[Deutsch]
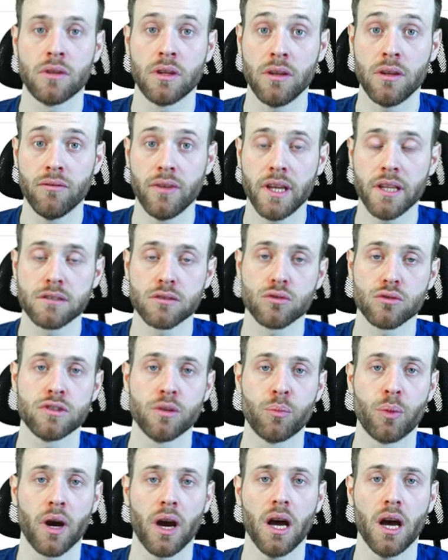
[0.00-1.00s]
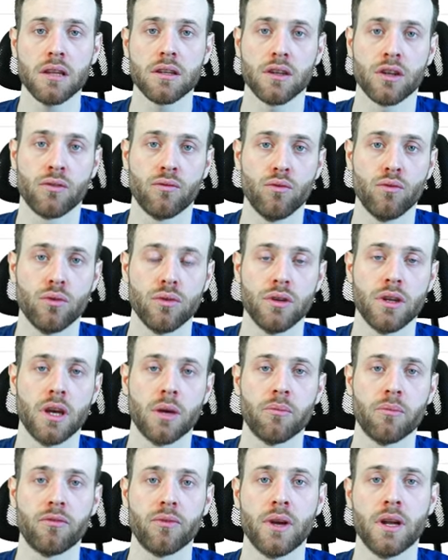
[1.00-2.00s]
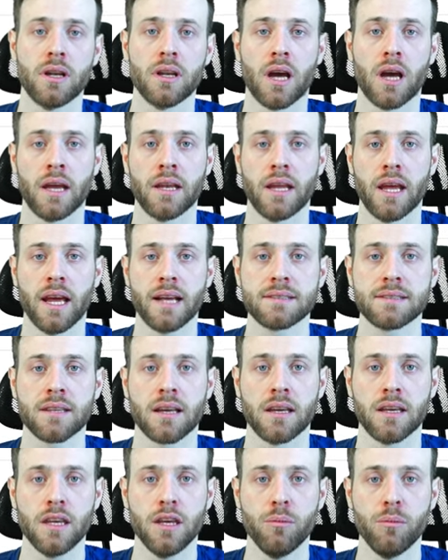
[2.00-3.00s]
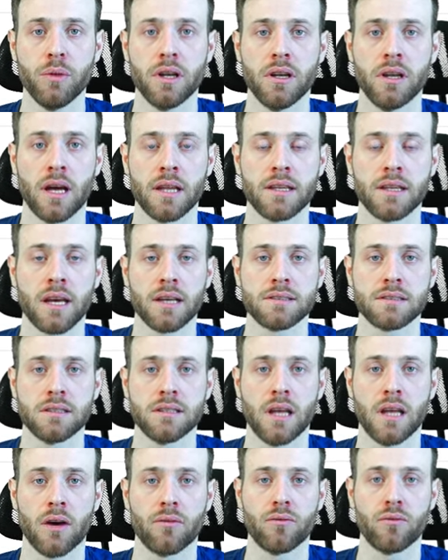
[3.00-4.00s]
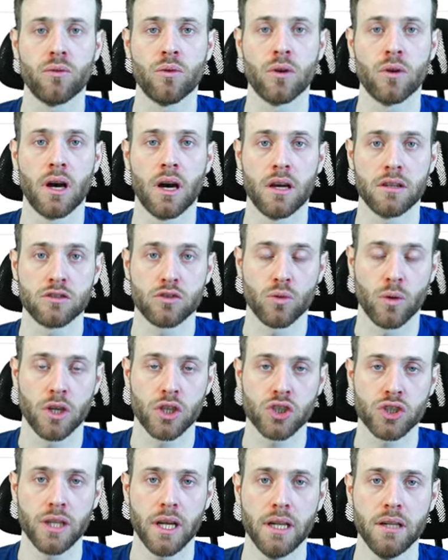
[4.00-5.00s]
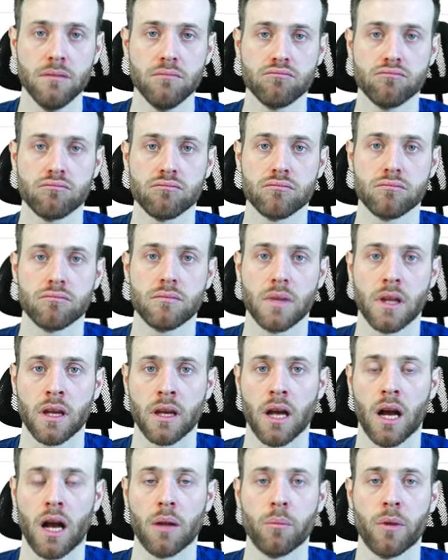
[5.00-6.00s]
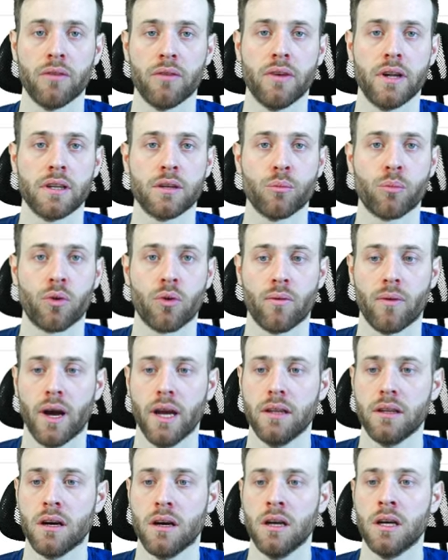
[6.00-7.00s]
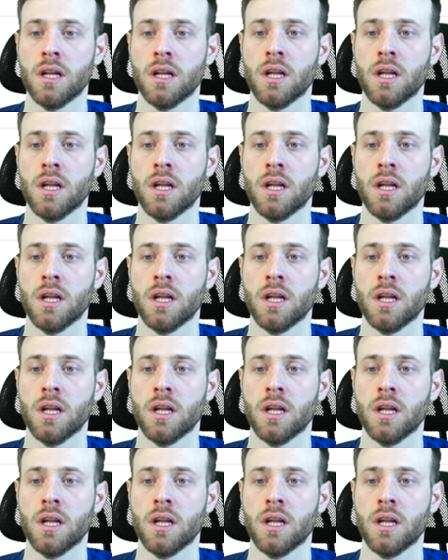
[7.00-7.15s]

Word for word: Die wählst du separat. Ich würde dir empfehlen, eine extra E-Mail-Adresse dafür zu erstellen egal bei welchem Provider.